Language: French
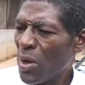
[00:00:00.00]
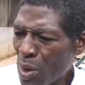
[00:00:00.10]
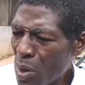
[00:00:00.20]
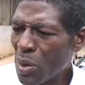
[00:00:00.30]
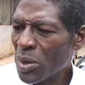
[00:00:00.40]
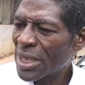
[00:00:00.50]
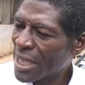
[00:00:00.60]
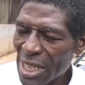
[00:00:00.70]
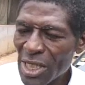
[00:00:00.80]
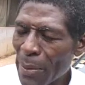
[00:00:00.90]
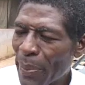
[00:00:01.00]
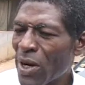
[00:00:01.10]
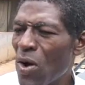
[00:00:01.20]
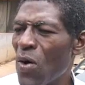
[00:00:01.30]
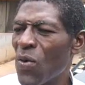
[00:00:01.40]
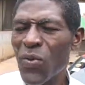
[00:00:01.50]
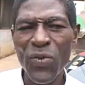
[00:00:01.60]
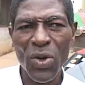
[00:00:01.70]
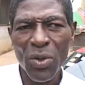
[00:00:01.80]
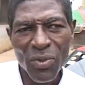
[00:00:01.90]
ont, si les parents
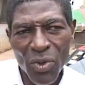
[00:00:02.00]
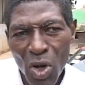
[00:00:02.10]
ont